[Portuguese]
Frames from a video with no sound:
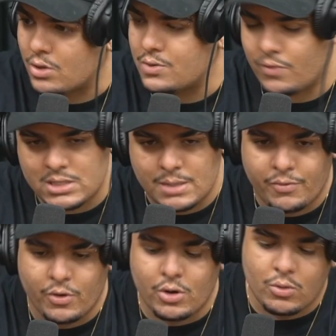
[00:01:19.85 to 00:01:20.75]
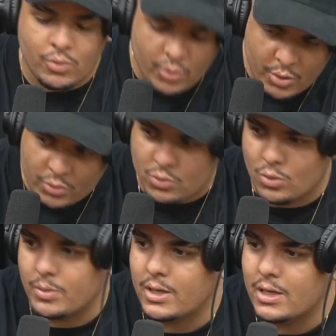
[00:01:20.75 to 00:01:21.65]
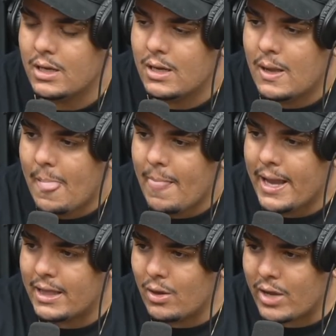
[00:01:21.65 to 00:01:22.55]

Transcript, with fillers: O nosso forte Entendi. sempre foi o, YouTube. YouTube é. ah, tá.